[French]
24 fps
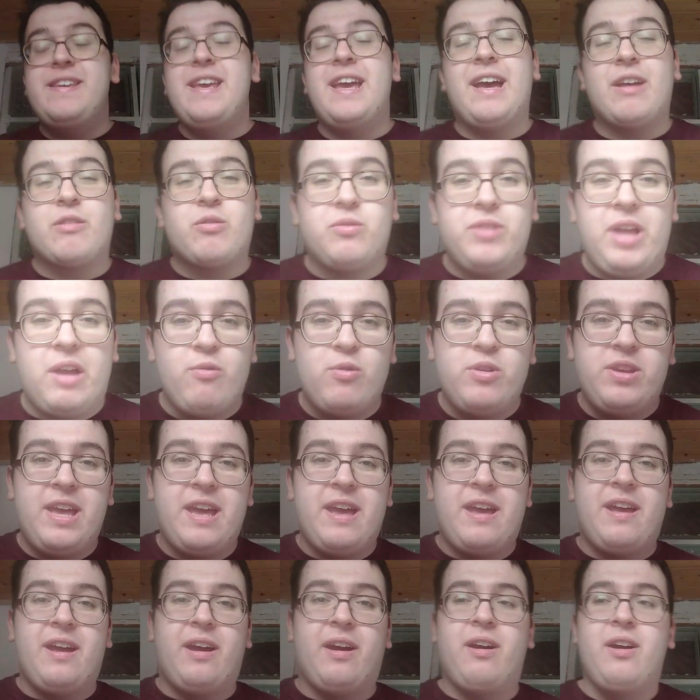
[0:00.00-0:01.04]
hier, ce qu'on a vu
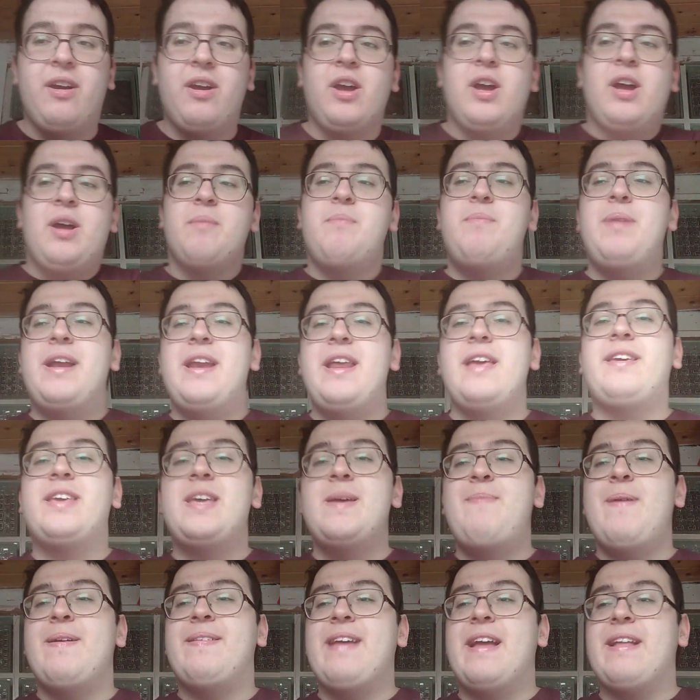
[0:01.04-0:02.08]
hier. Mais
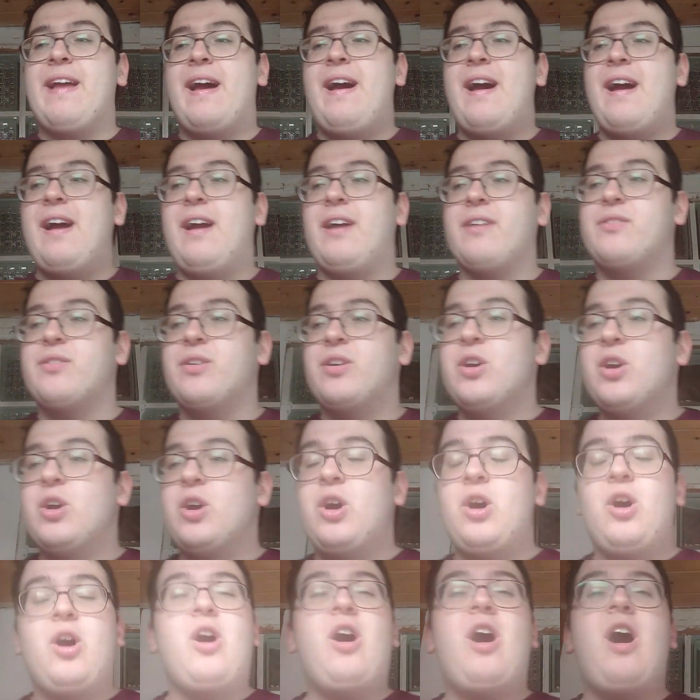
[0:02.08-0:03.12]
l'équipe était dingue.
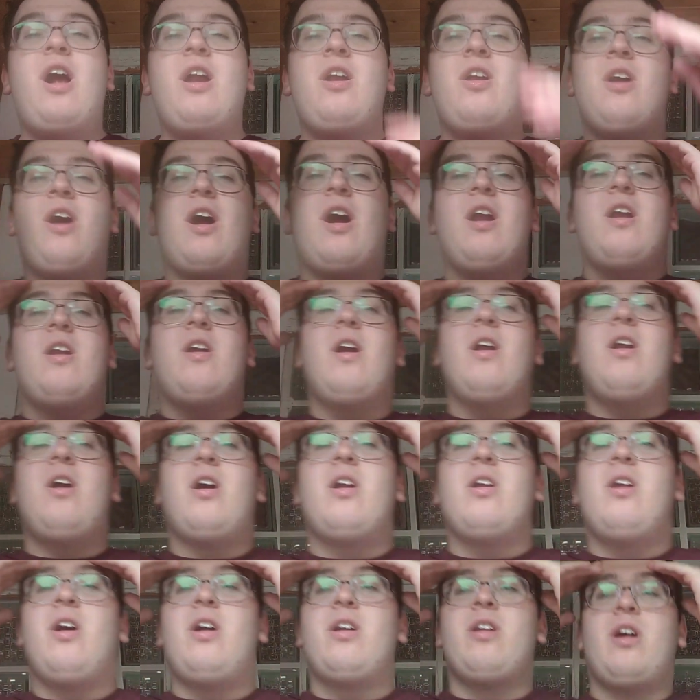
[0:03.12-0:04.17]
Oh là là
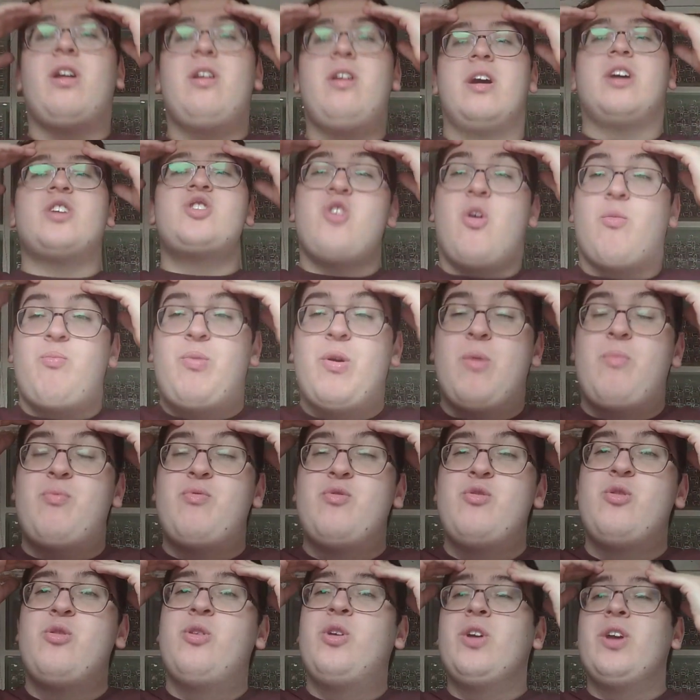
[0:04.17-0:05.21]
là là là là, j'en peux
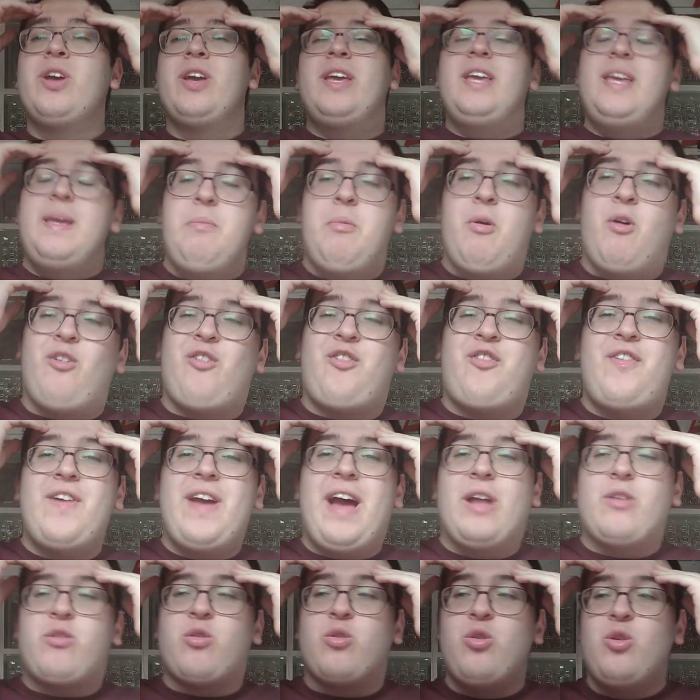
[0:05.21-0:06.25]
plus. Ils m'ont
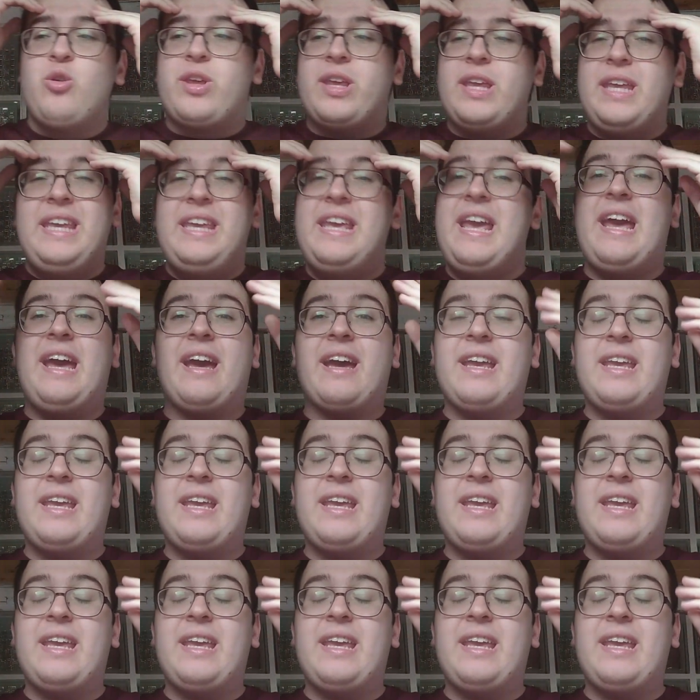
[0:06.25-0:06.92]
fait un truc hier,